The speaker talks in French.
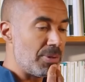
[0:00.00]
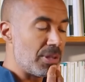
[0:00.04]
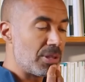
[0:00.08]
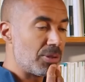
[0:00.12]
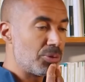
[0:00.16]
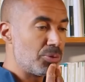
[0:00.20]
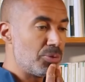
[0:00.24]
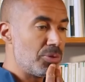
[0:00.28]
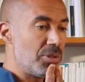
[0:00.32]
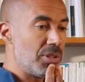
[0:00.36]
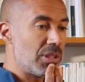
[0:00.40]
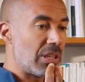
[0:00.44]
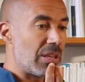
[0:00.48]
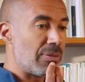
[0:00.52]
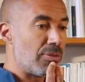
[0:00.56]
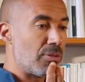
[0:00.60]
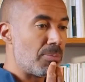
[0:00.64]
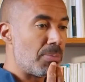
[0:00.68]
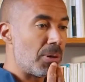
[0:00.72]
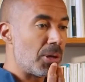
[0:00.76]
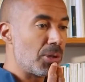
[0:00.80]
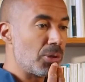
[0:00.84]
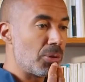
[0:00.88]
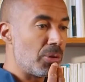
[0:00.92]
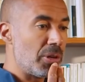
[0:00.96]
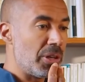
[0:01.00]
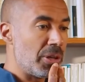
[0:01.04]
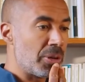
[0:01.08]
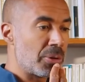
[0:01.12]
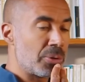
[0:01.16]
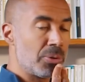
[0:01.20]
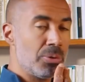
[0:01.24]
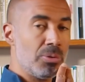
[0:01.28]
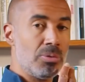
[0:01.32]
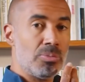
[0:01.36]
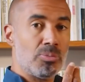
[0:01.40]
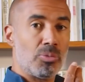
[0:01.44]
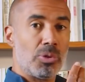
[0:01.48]
Et puis quand tu dis qu'il faut prendre les
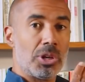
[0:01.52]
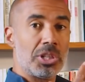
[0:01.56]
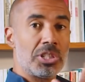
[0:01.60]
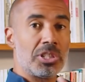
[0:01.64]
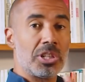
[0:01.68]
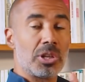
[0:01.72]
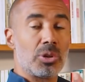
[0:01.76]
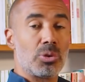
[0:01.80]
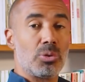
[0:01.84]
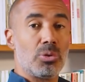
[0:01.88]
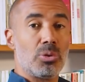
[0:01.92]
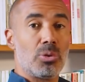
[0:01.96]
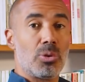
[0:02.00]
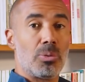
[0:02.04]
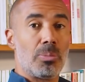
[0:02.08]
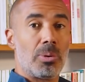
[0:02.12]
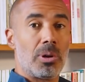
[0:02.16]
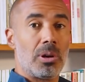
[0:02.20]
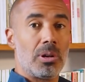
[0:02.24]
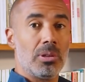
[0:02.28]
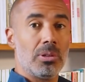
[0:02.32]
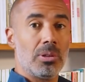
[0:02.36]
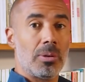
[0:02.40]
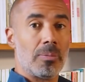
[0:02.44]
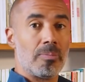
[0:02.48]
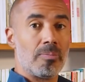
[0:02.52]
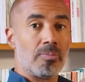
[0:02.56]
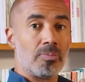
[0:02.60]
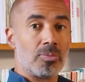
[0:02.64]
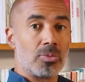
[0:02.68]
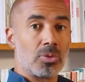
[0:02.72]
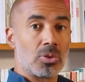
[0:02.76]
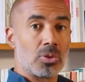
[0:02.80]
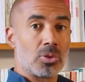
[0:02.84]
rues, moi j'ai cru comprendre